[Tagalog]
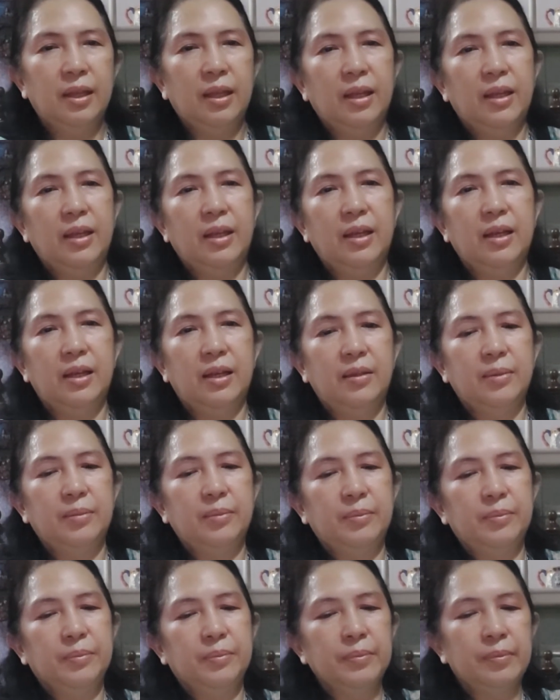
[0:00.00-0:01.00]
Ayan.
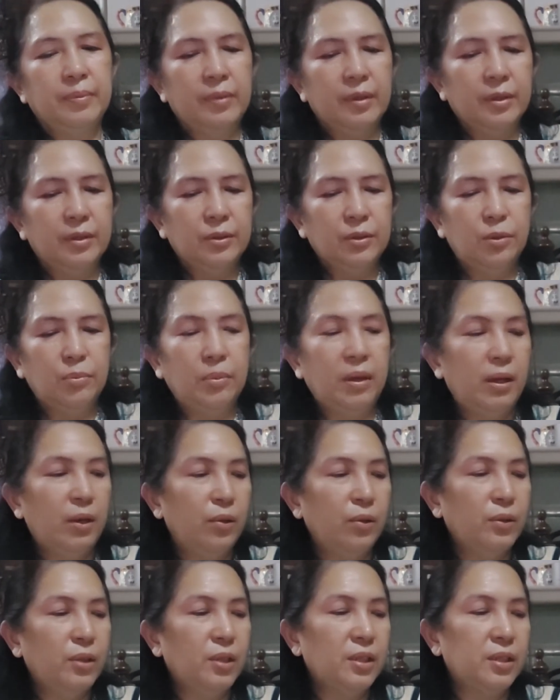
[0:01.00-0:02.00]
So,
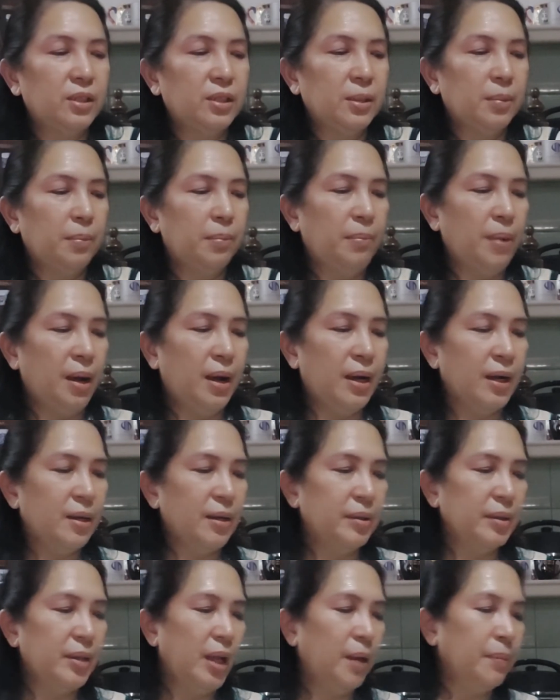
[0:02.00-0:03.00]
meron din siyang bag.
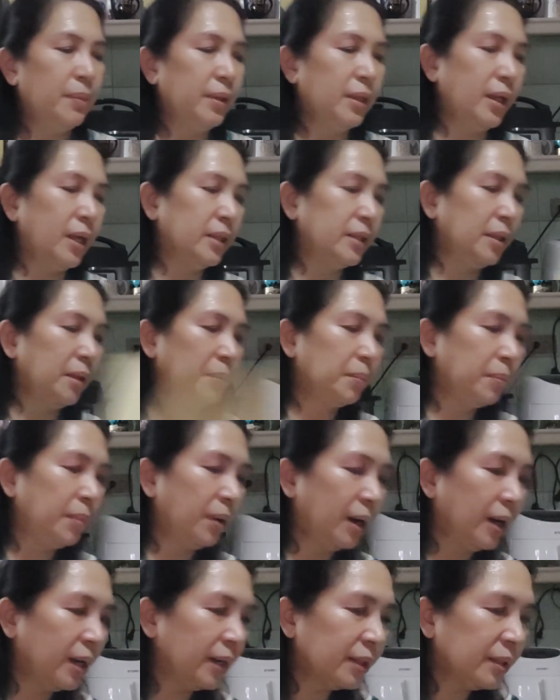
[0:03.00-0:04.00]
Ang dami nating
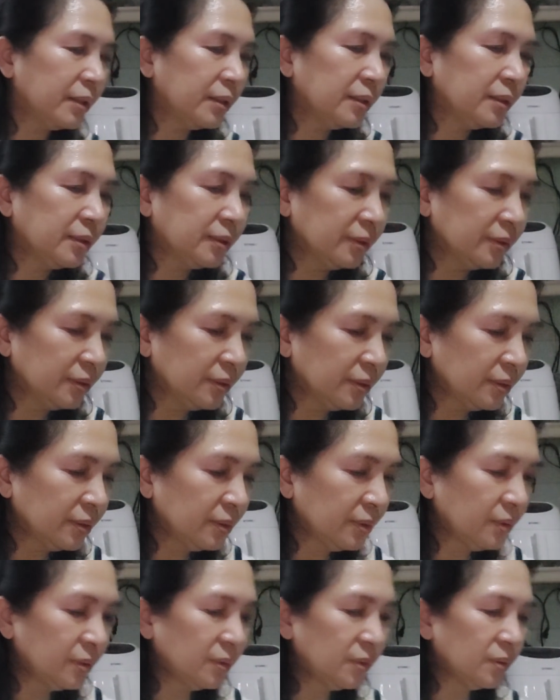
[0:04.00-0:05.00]
bag.
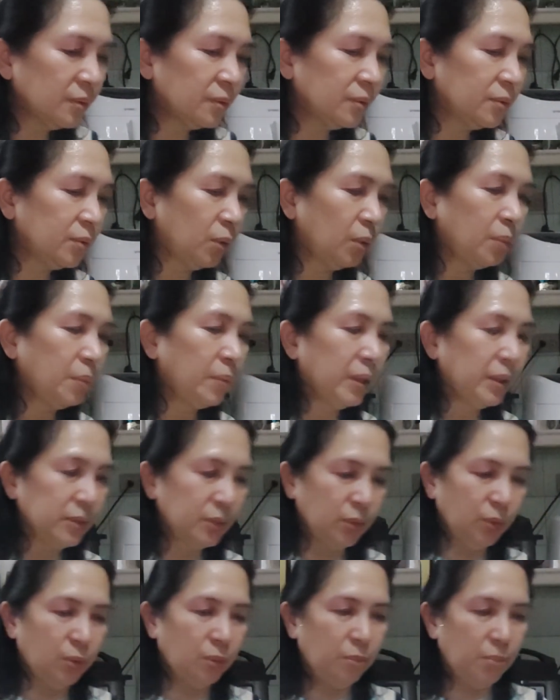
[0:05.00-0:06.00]

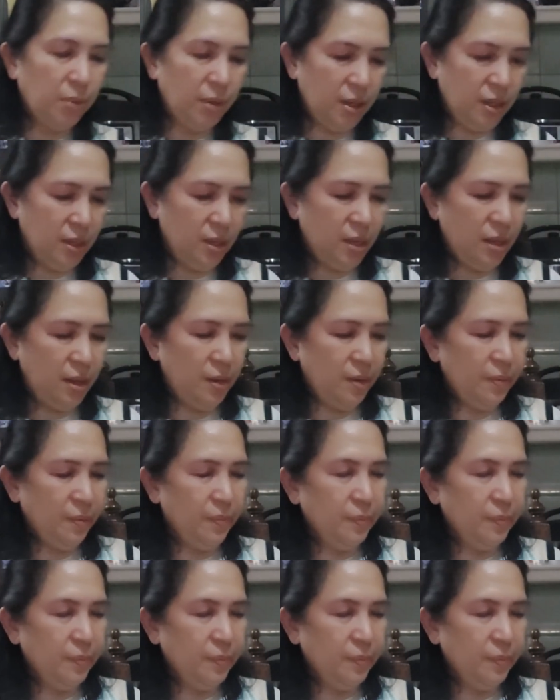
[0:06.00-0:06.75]
Sobra-sobra na.